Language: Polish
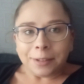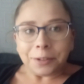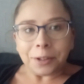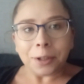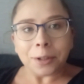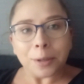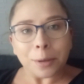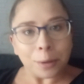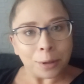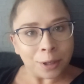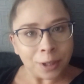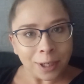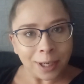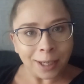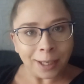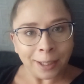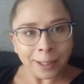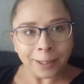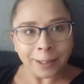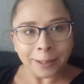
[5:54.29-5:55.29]
No cóż,
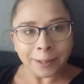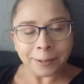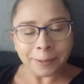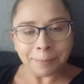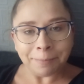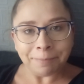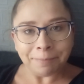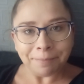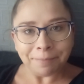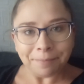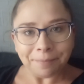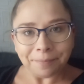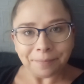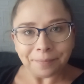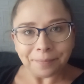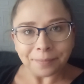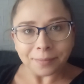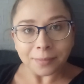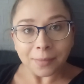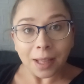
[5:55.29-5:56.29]

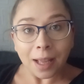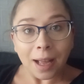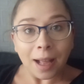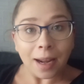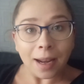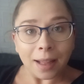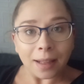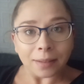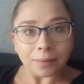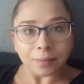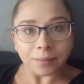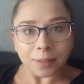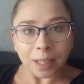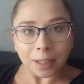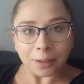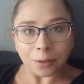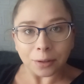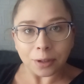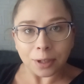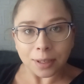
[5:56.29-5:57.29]
ale
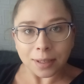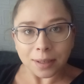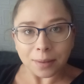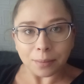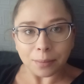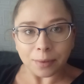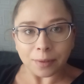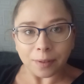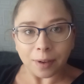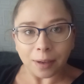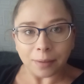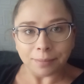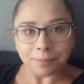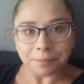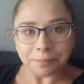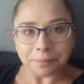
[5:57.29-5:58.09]
tak to czasem bywa.